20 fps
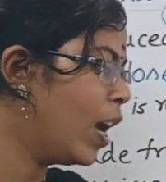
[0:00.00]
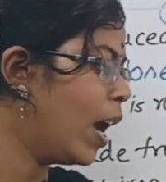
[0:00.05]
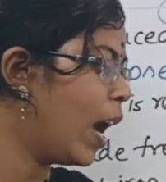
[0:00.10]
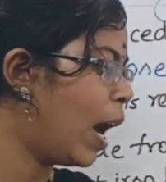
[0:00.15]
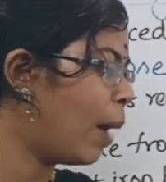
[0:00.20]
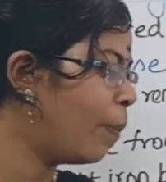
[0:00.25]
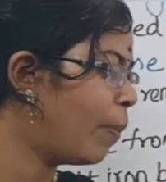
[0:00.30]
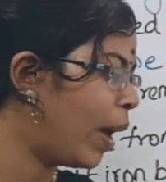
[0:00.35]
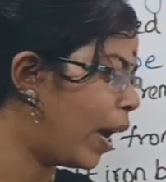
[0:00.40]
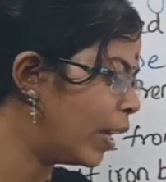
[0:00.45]

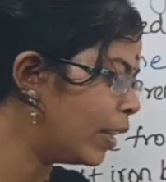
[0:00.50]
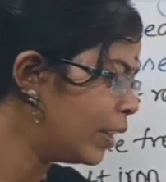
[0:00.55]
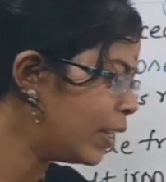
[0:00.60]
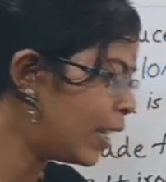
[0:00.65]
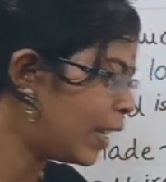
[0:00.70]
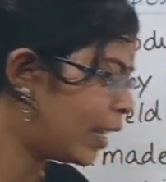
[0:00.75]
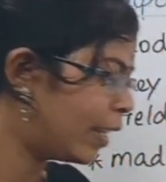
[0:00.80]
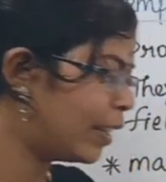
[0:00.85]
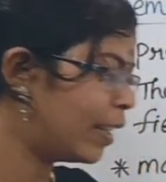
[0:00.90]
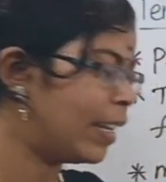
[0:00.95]
அப்போ அந்த
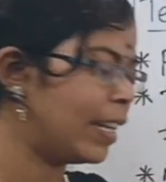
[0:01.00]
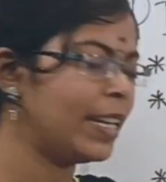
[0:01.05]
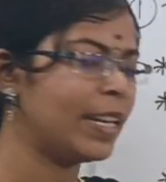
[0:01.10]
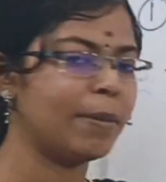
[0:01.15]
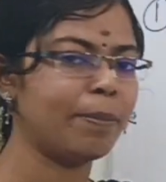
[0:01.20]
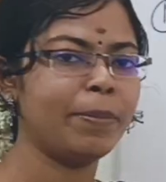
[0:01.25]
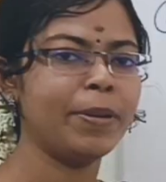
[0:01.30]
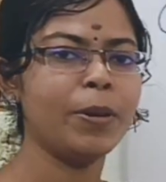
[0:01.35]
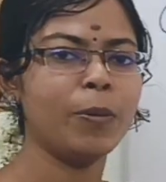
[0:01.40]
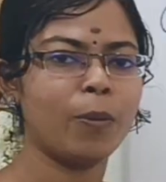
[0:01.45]
இடத்துல
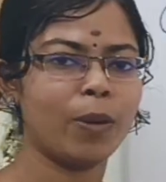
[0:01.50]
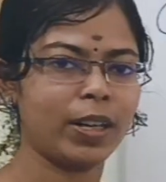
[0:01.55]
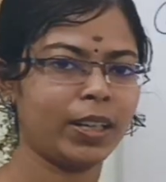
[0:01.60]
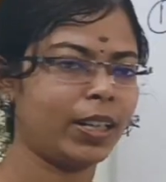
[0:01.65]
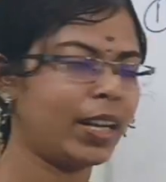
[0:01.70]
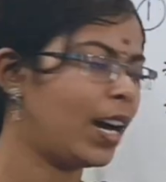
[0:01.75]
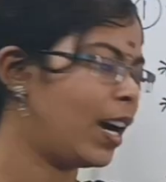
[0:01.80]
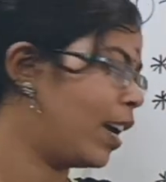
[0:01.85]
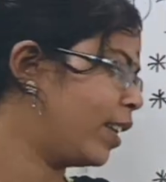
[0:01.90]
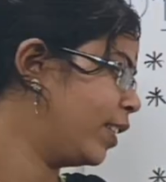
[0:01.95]
எப்படி ஒர்க்
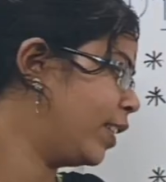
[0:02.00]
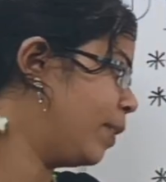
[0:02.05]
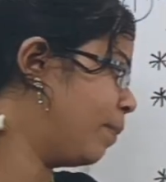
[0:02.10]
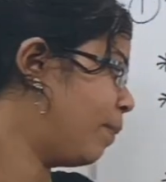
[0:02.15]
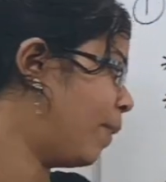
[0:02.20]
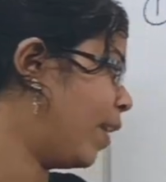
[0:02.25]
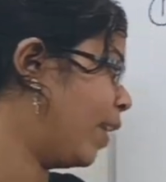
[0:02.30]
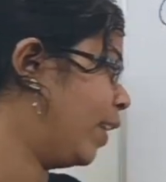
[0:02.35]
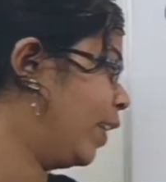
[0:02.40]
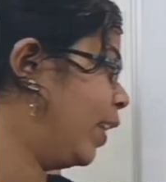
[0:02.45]
ஆகுதுன்னு
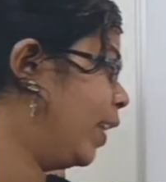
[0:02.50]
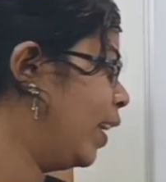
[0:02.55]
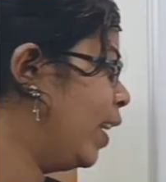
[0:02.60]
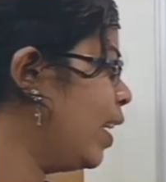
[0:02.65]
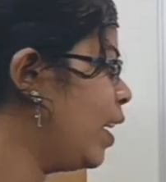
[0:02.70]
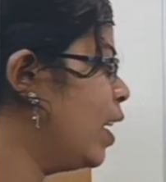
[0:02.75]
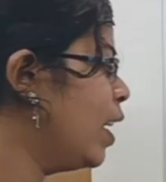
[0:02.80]
பாருங்கள்